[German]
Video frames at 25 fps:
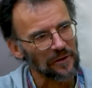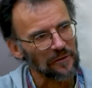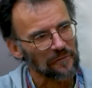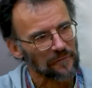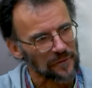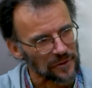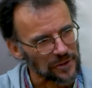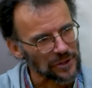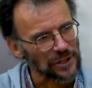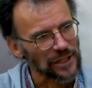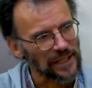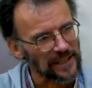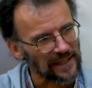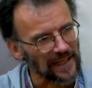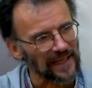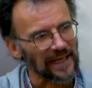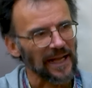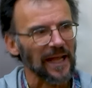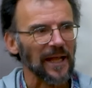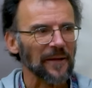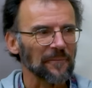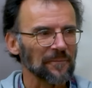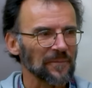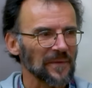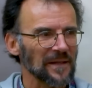
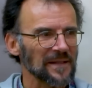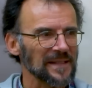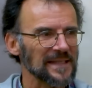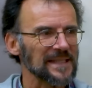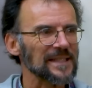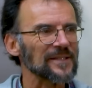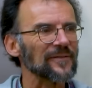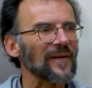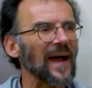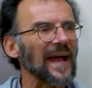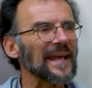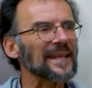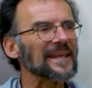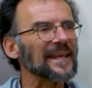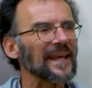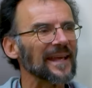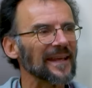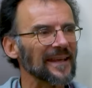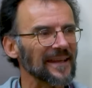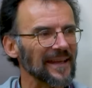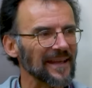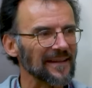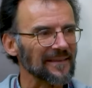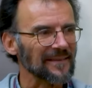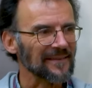verschiedene
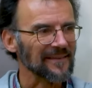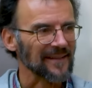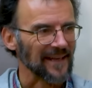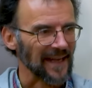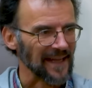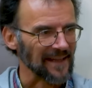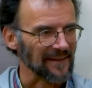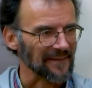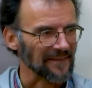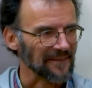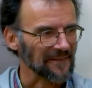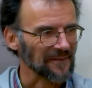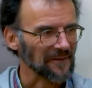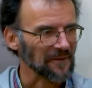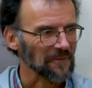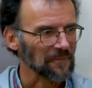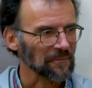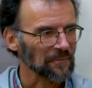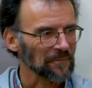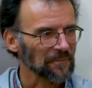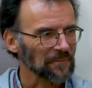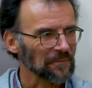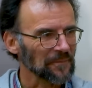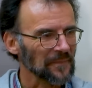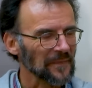Zweige getrennt.
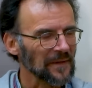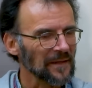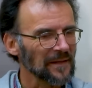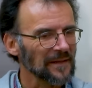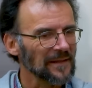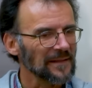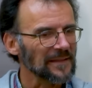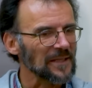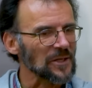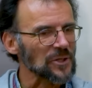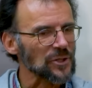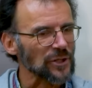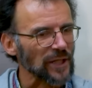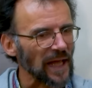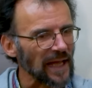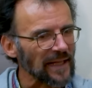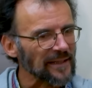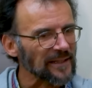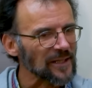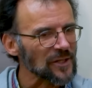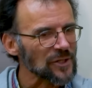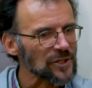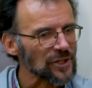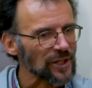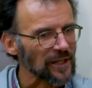Die
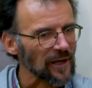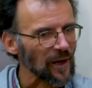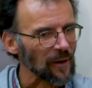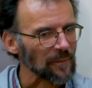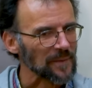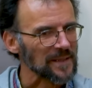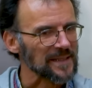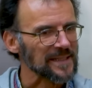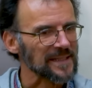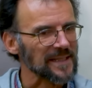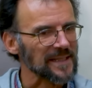städtischen haben